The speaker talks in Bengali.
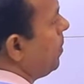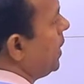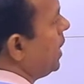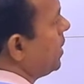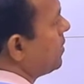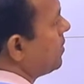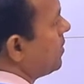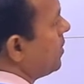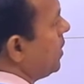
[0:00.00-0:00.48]

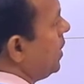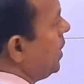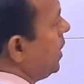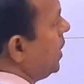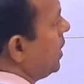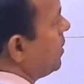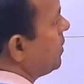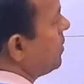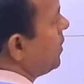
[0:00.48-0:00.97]
প্লাস
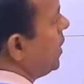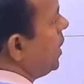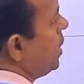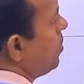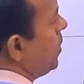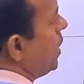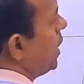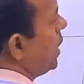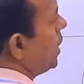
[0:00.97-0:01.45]
এক্স এই
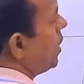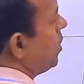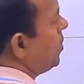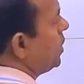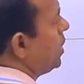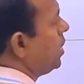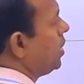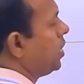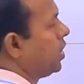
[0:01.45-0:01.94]
মানটা
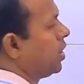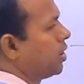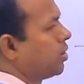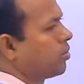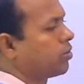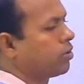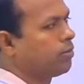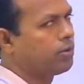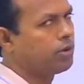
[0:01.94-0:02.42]
আমাদের নির্ণয়
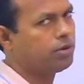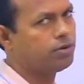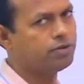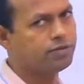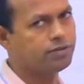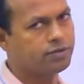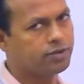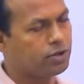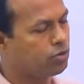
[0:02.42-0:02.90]
করতে বলা
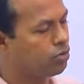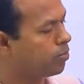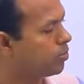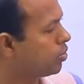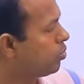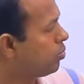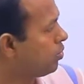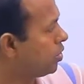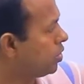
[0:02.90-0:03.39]
হয়েছে যেহেতু
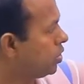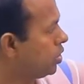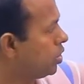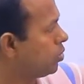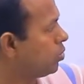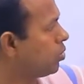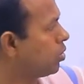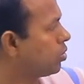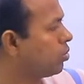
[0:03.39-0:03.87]
আমরা উপকেন্দ্রিক
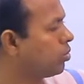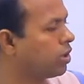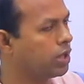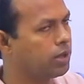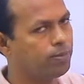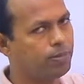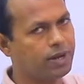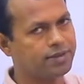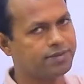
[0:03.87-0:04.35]
দূরত্বটা
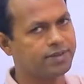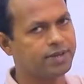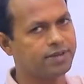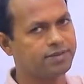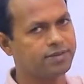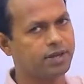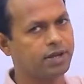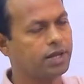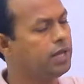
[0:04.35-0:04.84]
এ প্লাস
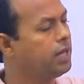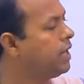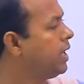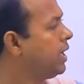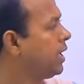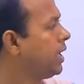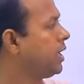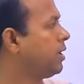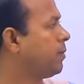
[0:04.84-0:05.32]
এক্স জানি
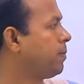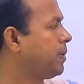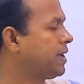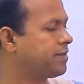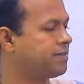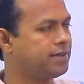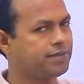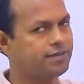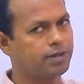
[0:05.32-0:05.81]
এই এ
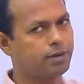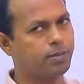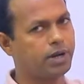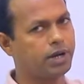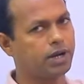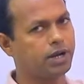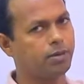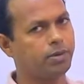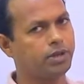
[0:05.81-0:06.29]
প্লাস এক্সের
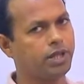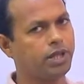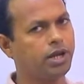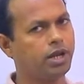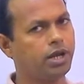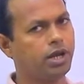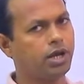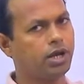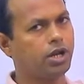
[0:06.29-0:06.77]
মানটা আমাদের
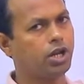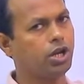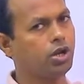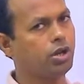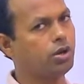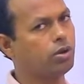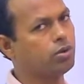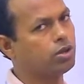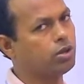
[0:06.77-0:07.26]

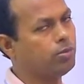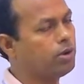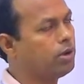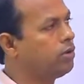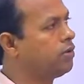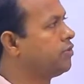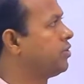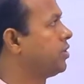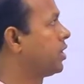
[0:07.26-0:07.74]
নির্ণয় করতে বলা
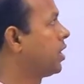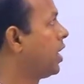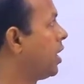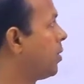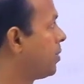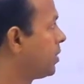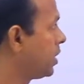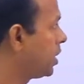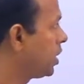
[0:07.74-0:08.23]
হয়েছে তাহলে
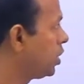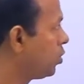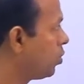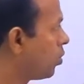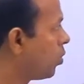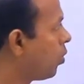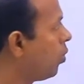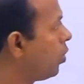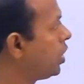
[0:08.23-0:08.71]
আমাদের কিন্তু
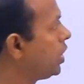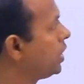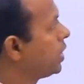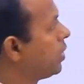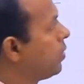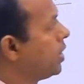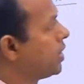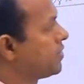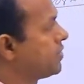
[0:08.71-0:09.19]
কোটি
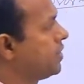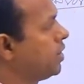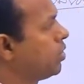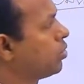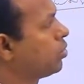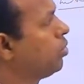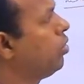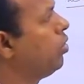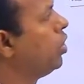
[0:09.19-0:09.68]
দেওয়া আছে
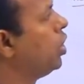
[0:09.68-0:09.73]
কত